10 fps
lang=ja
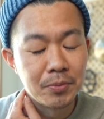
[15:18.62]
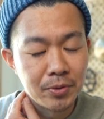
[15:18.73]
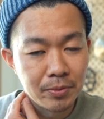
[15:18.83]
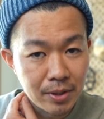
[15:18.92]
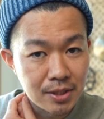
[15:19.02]

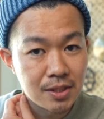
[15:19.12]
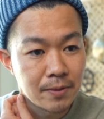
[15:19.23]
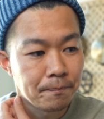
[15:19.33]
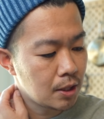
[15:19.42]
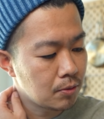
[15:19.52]
思いま
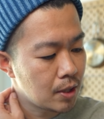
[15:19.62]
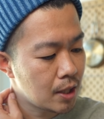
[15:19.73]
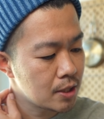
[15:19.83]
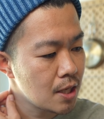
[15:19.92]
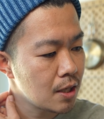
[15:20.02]
す。なの
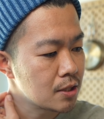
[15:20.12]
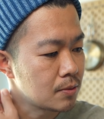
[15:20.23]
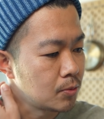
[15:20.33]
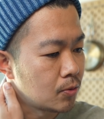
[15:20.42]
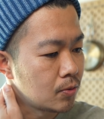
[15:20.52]
で、3
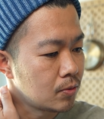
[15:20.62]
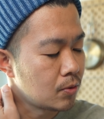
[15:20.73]
月も